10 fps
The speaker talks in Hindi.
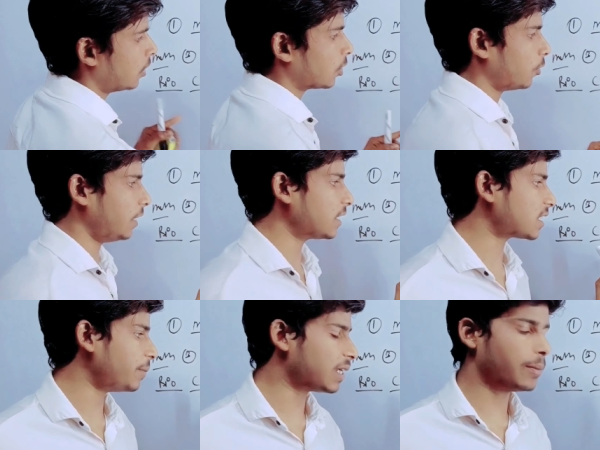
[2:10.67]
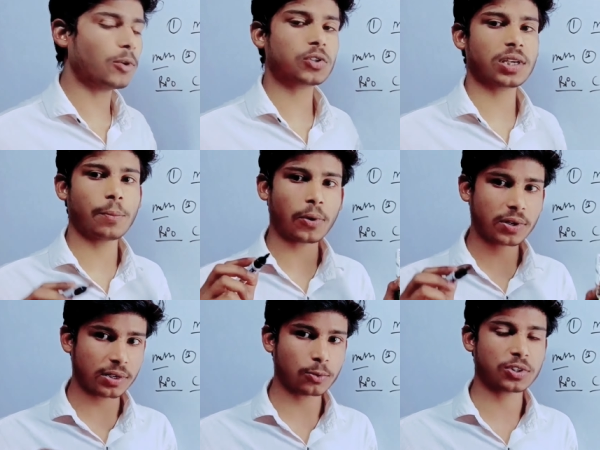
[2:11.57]
तो इन सभी के मोस्ट
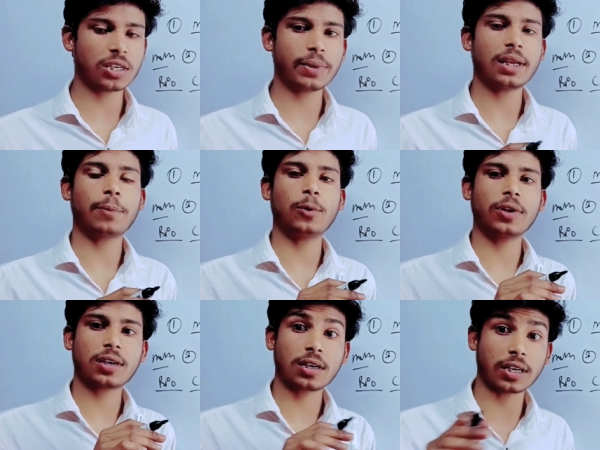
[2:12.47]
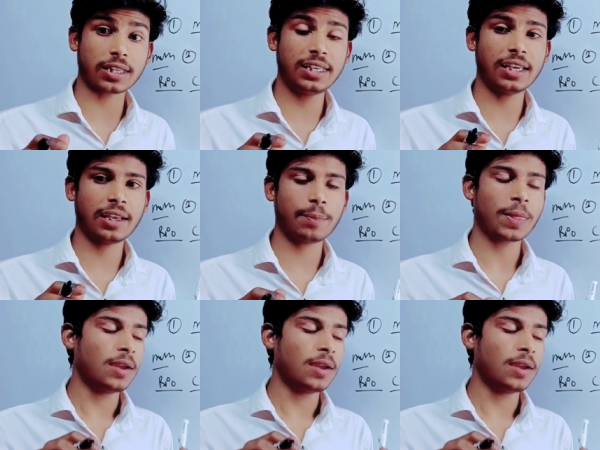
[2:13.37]
इंपॉर्टेंट क्वेश्चन मैंने अपलोड कर दिए हैं